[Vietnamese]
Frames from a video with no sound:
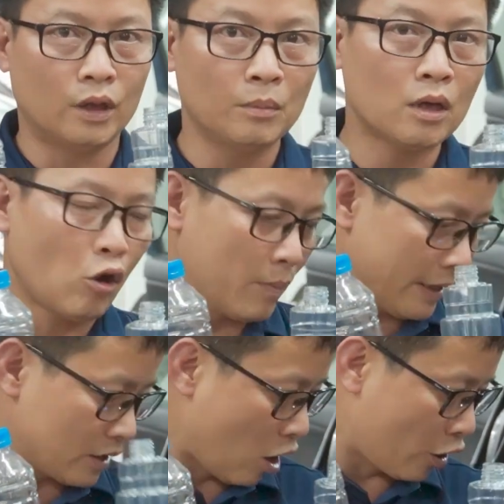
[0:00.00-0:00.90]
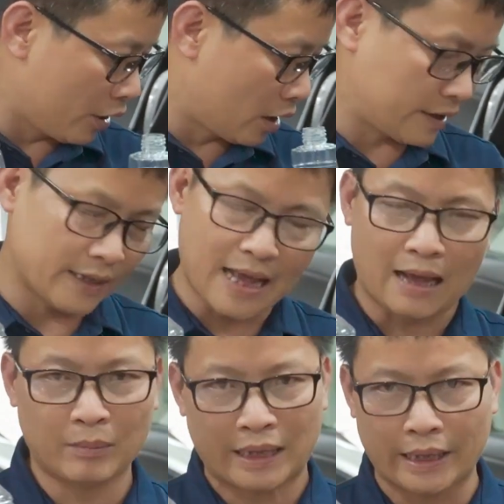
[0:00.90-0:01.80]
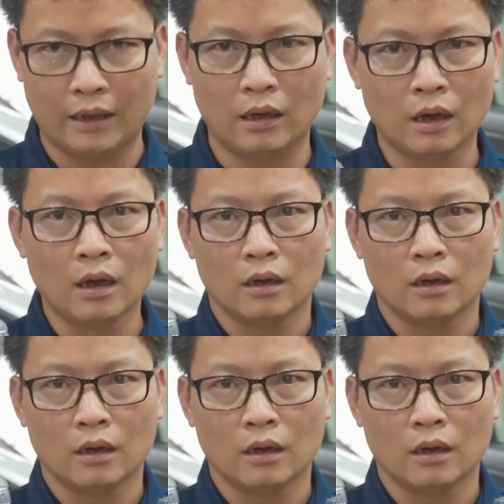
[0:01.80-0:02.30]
với mức độ mình soi ở trên dàn, mình nhìn